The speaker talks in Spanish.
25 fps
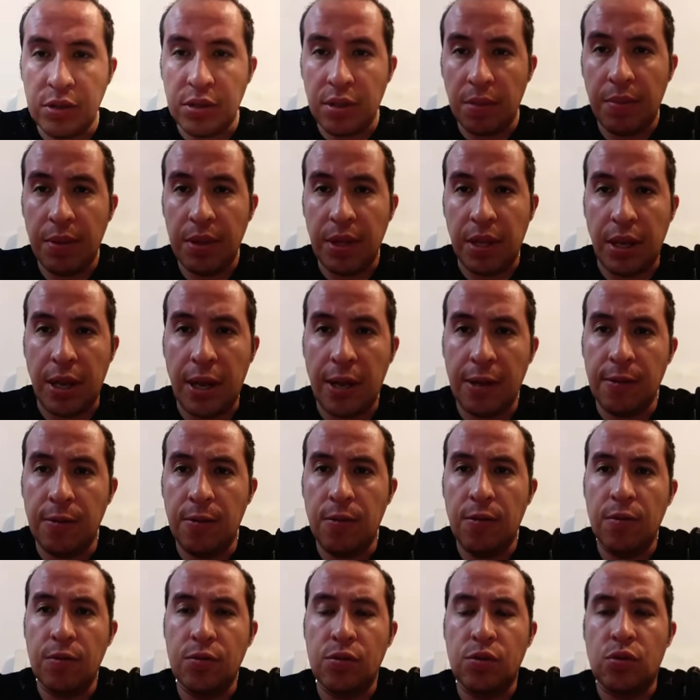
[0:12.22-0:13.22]
a estar
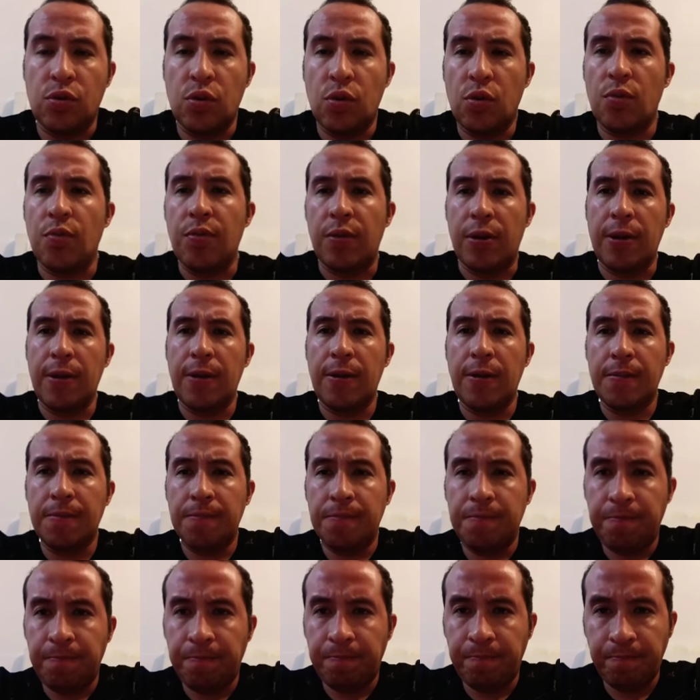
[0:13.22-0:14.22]
platicando sobre.
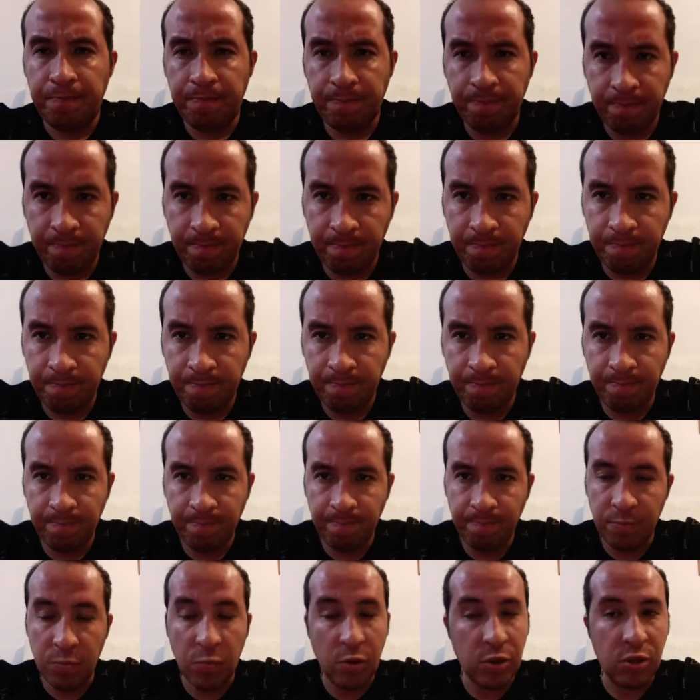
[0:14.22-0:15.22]

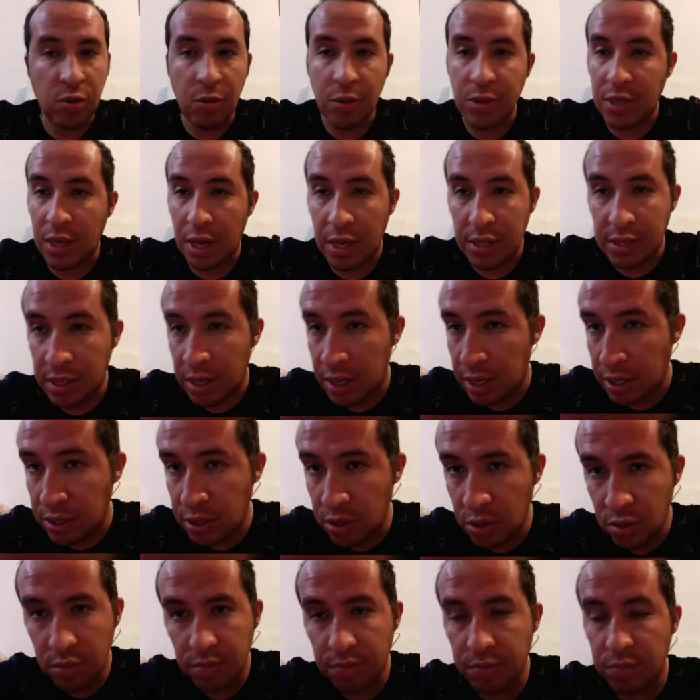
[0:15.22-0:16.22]
No es sobre la
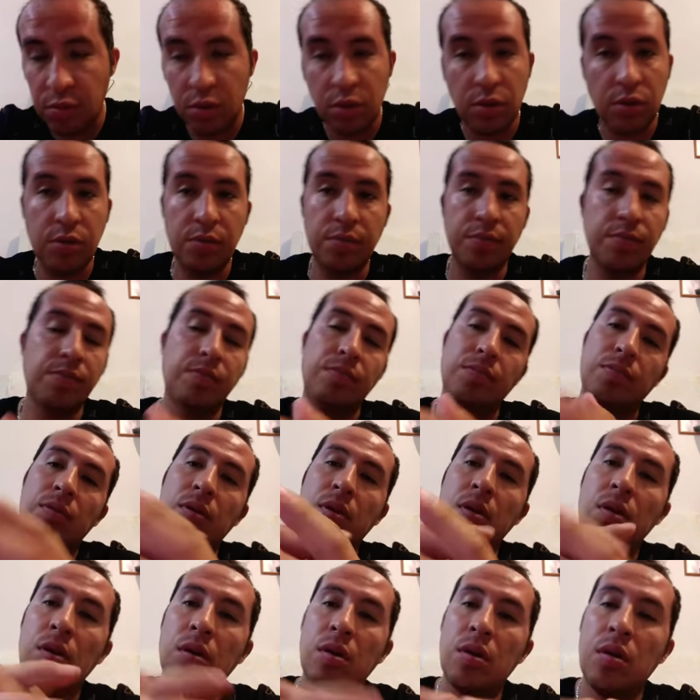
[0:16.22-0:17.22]
selección, no.
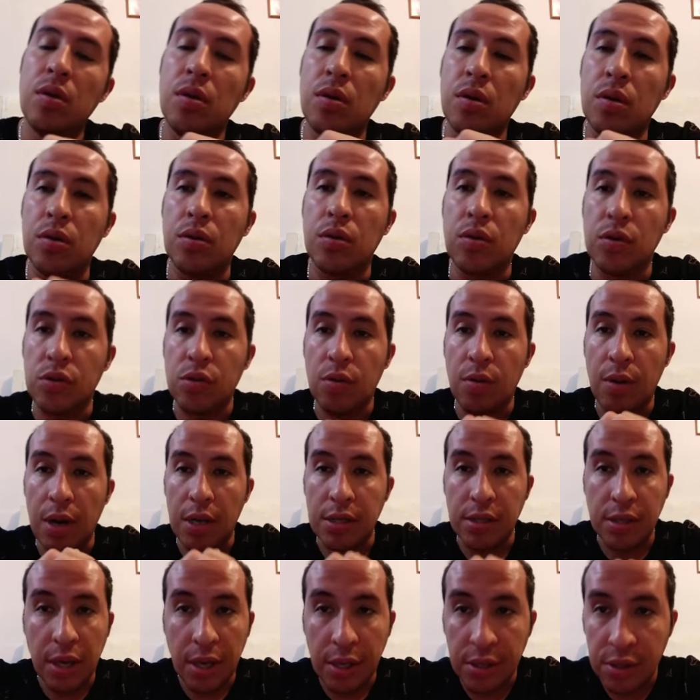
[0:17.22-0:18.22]
No sobre
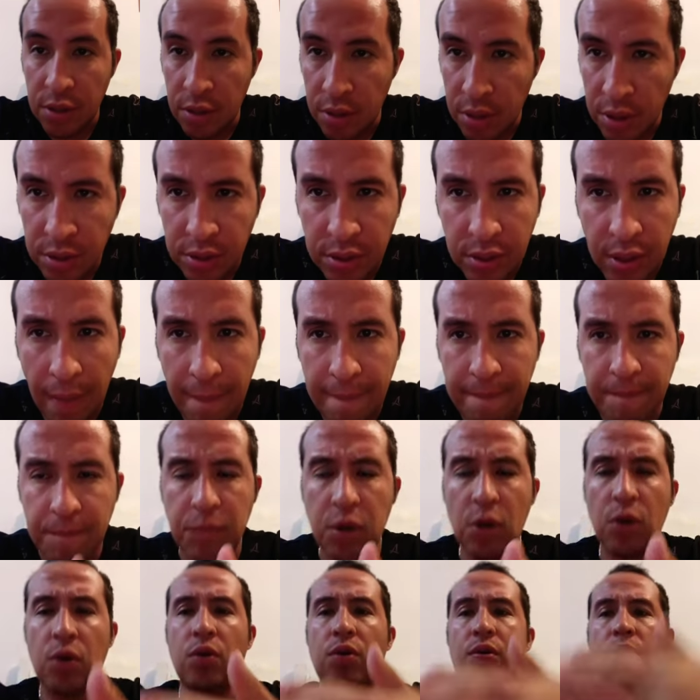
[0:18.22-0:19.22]
las elecciones
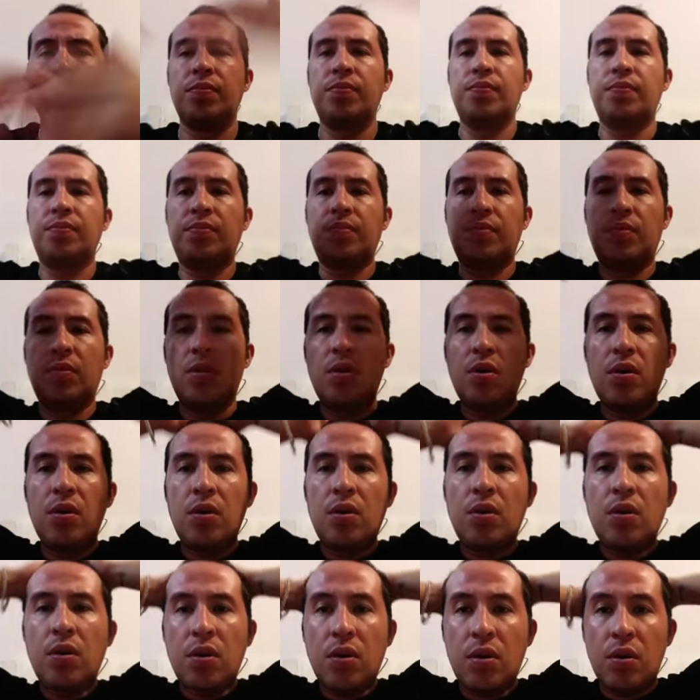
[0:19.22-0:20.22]
tampoco.
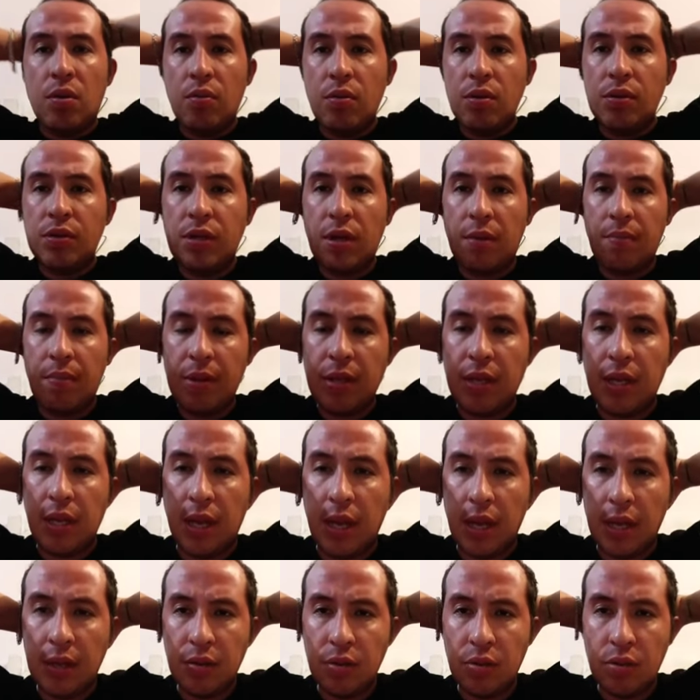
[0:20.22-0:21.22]
Voy a estar
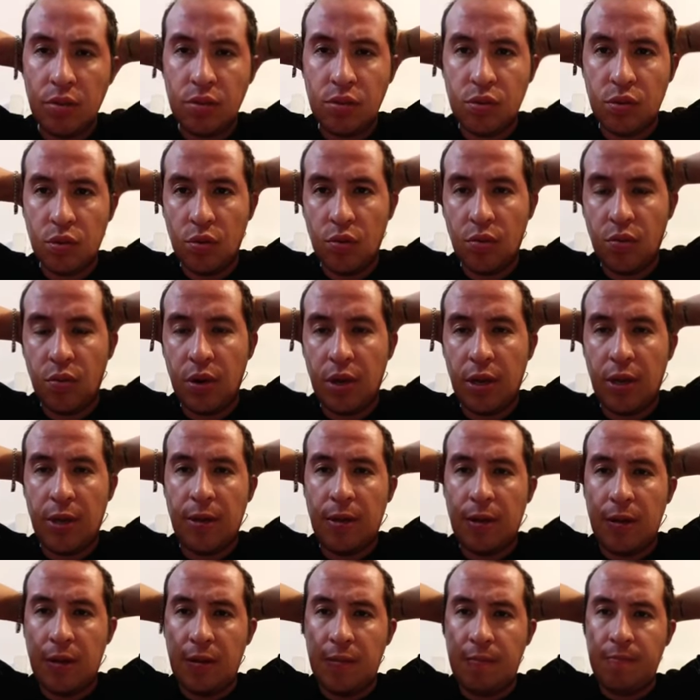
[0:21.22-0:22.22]
platicando
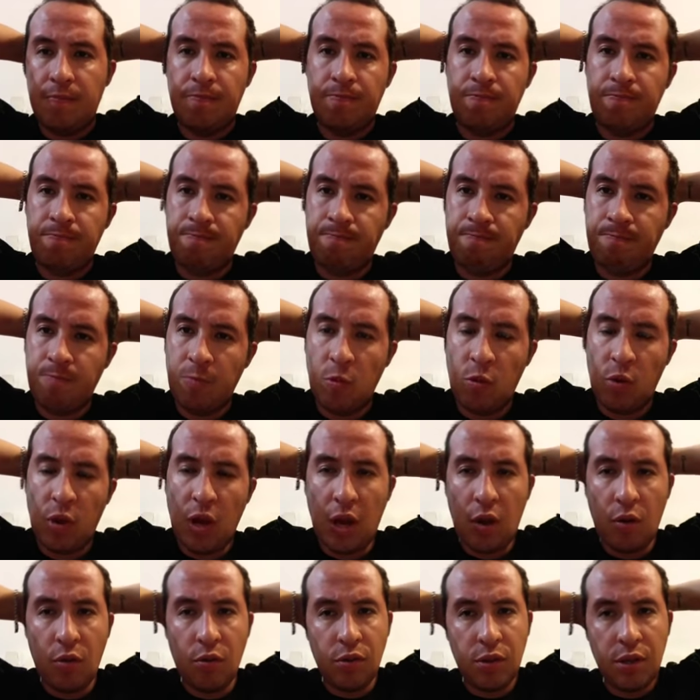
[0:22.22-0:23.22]
sobre lo que
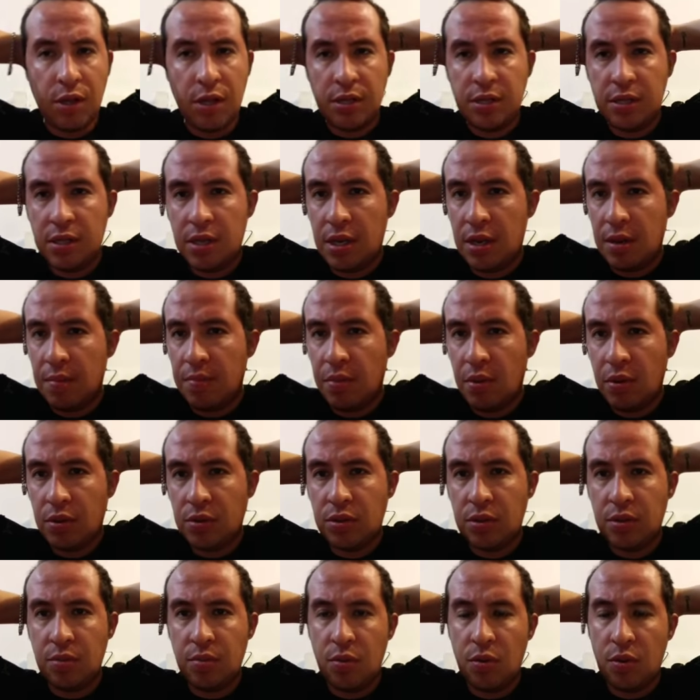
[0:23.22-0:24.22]
acontece el
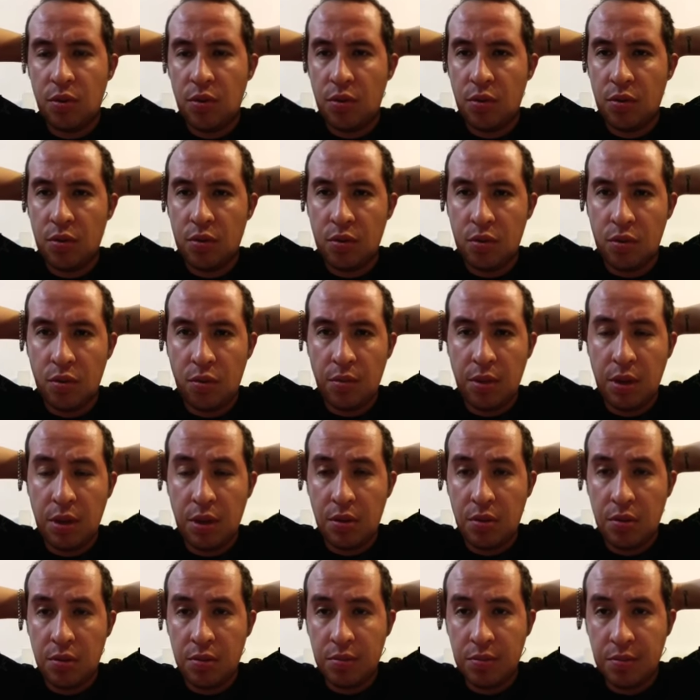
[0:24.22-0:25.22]
próximo
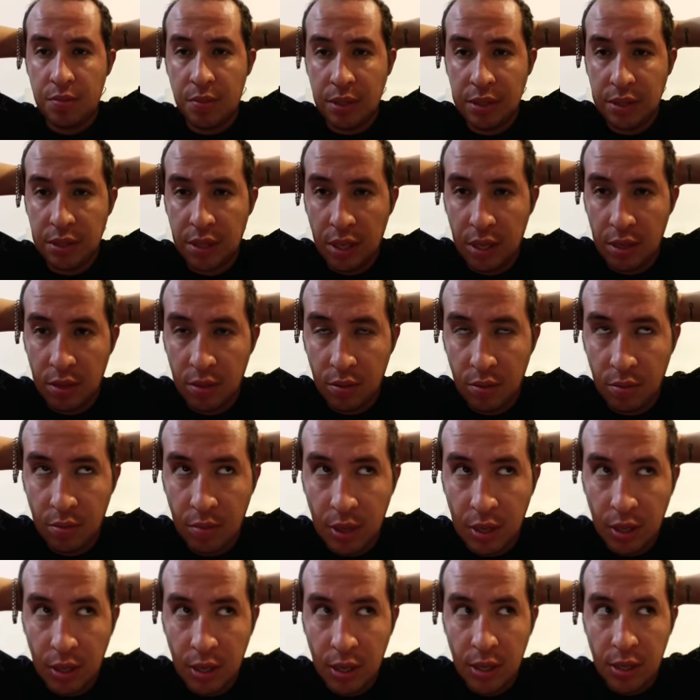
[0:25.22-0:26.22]
domingo, pasado
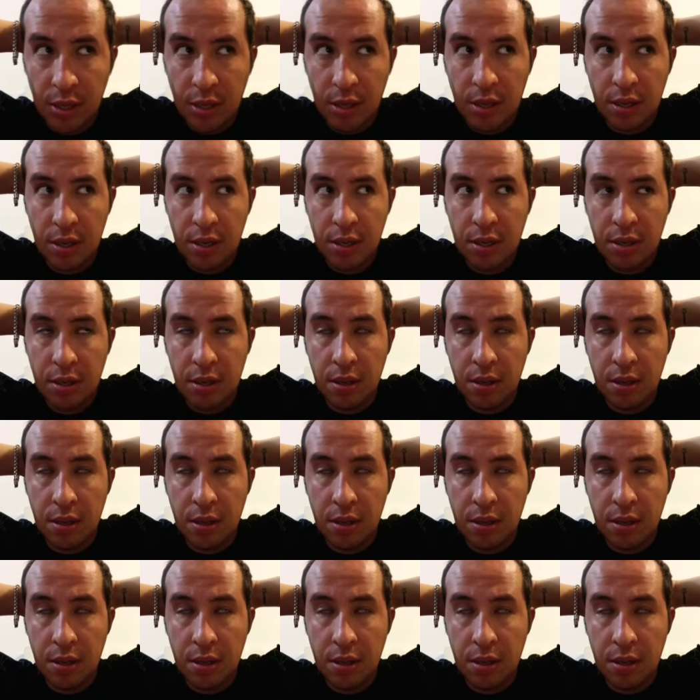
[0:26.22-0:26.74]
mañana,